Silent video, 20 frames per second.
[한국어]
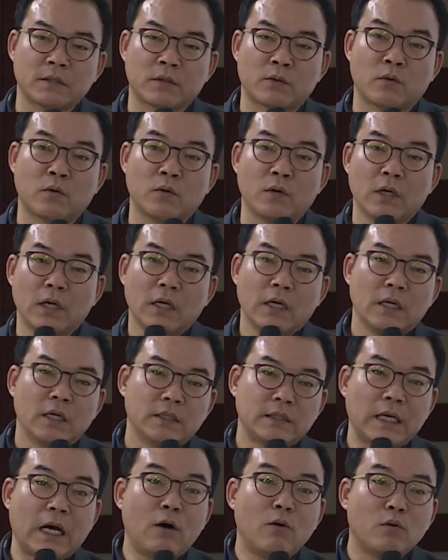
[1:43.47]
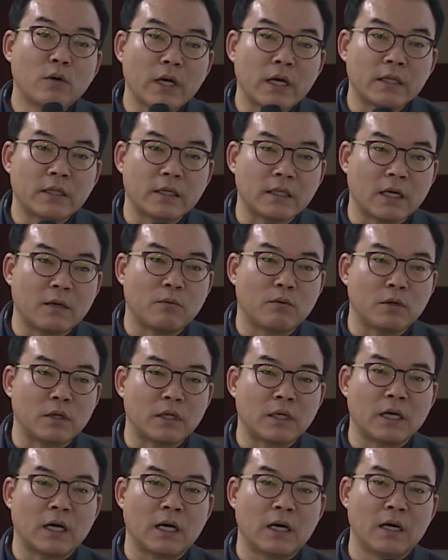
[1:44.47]
서로 싸우게 되다
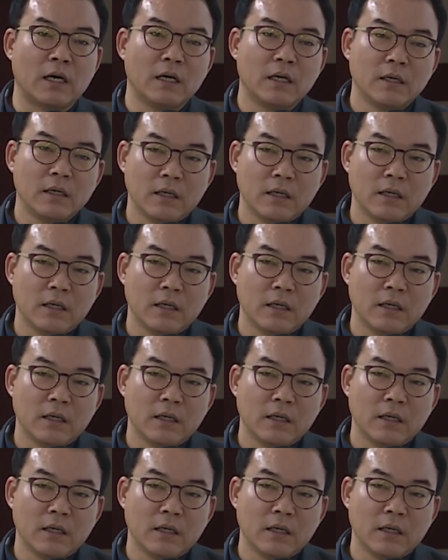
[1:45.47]
보니까